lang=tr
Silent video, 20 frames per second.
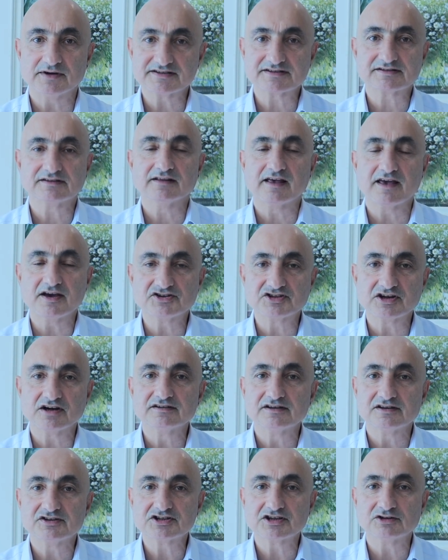
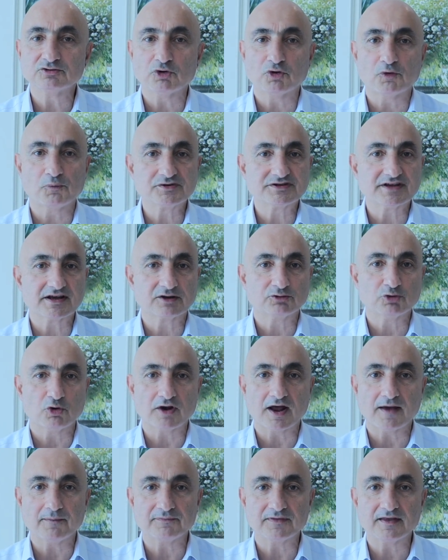baskılayacağı için önümüzdeki
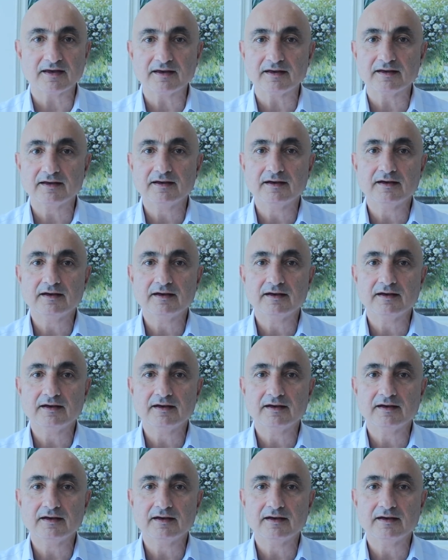dönemde